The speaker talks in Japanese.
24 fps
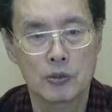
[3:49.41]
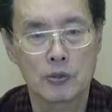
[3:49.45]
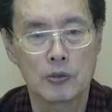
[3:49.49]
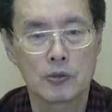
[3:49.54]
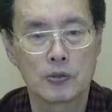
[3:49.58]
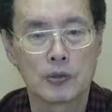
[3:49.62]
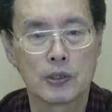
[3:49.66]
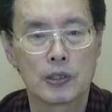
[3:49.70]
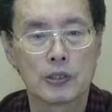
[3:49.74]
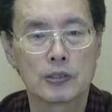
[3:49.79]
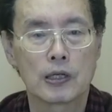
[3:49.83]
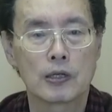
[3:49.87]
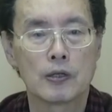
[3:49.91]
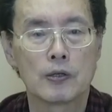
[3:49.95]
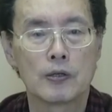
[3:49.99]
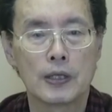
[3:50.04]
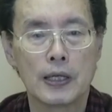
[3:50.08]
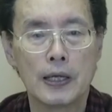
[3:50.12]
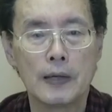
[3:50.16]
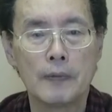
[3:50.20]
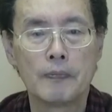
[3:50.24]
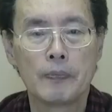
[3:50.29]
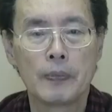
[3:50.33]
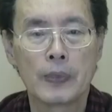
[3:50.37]
というんですけど
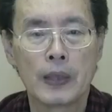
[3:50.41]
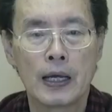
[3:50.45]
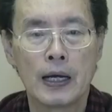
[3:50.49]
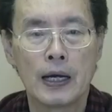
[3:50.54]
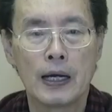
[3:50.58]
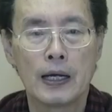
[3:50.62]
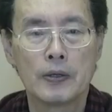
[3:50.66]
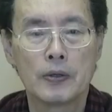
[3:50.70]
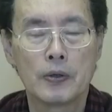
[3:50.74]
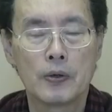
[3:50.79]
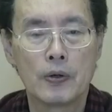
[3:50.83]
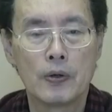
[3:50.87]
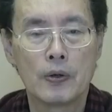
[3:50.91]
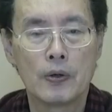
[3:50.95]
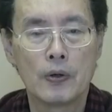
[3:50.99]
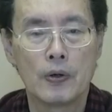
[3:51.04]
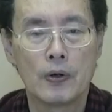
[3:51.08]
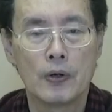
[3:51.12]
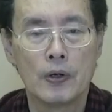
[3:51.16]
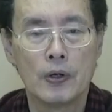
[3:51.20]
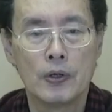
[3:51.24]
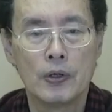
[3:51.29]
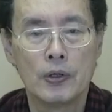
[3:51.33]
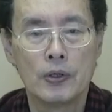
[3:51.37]
ねあ
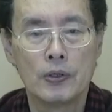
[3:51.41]
の、